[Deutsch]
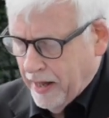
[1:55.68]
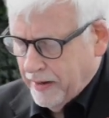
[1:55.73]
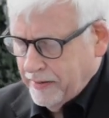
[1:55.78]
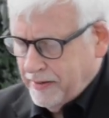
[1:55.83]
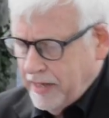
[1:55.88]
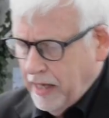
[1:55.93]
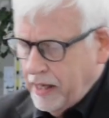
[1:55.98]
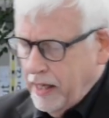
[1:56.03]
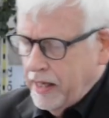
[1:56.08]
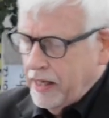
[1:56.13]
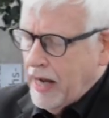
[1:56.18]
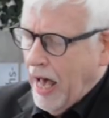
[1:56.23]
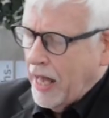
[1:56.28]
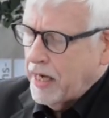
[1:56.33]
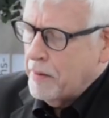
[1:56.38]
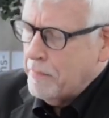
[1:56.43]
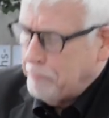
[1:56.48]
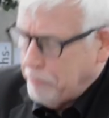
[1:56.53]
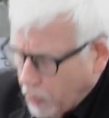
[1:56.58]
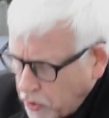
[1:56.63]
die in
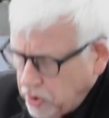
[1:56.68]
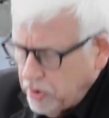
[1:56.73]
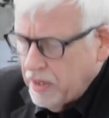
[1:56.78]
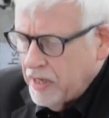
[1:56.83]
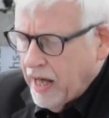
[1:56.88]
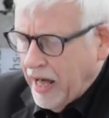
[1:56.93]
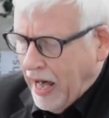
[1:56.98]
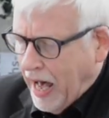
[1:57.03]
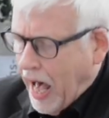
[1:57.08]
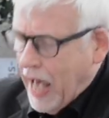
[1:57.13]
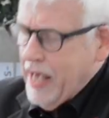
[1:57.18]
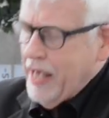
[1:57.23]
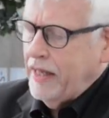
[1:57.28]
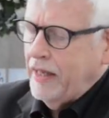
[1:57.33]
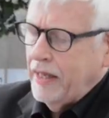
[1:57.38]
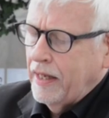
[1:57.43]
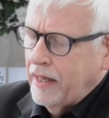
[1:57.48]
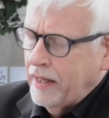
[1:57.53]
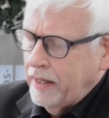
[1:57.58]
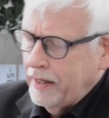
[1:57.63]
einem bunten
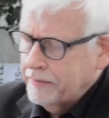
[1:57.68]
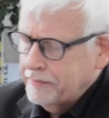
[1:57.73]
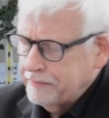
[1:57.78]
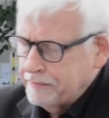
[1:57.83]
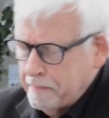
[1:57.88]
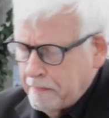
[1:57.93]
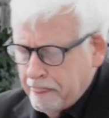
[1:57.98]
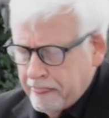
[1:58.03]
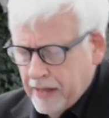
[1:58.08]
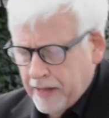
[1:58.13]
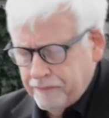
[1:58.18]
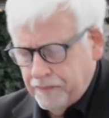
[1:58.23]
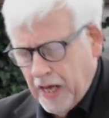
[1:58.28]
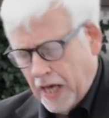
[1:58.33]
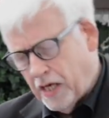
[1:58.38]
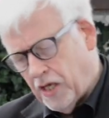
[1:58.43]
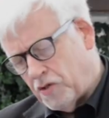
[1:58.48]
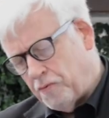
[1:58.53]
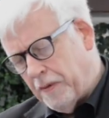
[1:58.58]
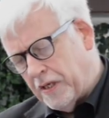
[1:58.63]
Reigen
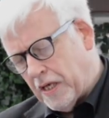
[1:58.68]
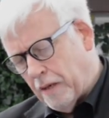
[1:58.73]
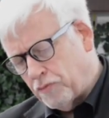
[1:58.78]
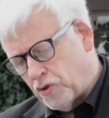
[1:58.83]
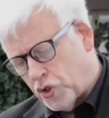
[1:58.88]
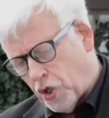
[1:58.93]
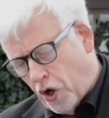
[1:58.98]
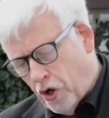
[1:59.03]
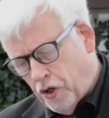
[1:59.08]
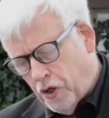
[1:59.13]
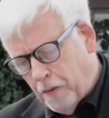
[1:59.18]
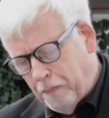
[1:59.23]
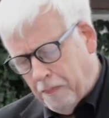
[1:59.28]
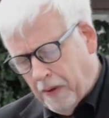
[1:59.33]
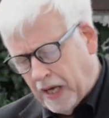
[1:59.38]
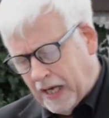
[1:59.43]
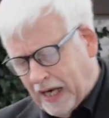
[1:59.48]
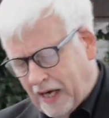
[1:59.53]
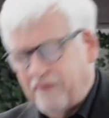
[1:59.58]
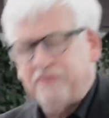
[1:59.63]
den ich mit dem schönen
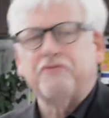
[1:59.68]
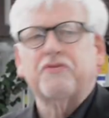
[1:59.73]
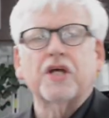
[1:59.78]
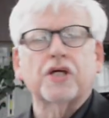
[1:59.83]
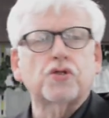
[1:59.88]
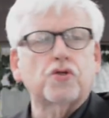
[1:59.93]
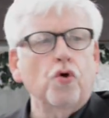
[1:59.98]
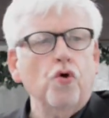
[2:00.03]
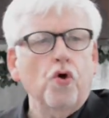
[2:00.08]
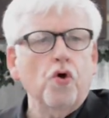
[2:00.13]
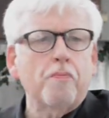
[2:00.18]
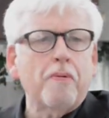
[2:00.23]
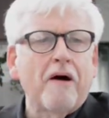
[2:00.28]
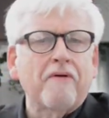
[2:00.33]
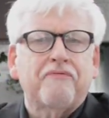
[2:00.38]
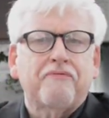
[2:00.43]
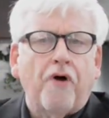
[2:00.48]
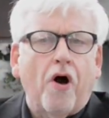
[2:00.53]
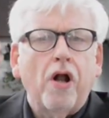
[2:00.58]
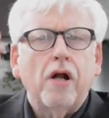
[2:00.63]
Begriff des
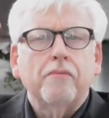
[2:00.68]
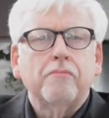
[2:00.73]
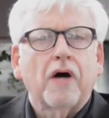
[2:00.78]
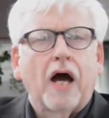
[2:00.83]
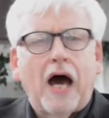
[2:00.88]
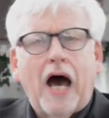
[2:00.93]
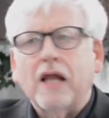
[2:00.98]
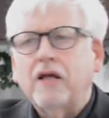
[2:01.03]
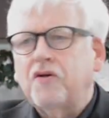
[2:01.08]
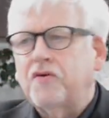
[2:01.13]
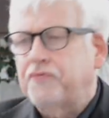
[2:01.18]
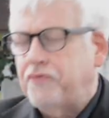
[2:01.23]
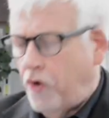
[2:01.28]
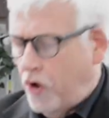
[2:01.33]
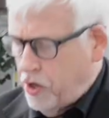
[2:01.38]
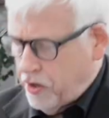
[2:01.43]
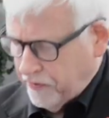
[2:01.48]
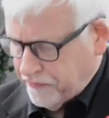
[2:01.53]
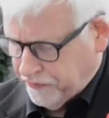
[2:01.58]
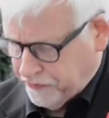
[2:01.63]
übervollen
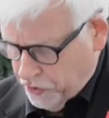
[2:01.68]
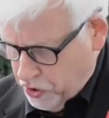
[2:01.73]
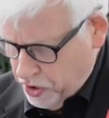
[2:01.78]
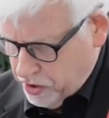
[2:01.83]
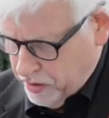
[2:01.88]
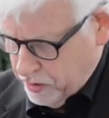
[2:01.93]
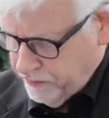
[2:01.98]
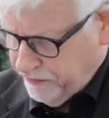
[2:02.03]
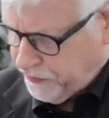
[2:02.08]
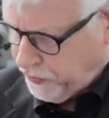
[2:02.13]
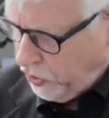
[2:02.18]
randvoll gefüllten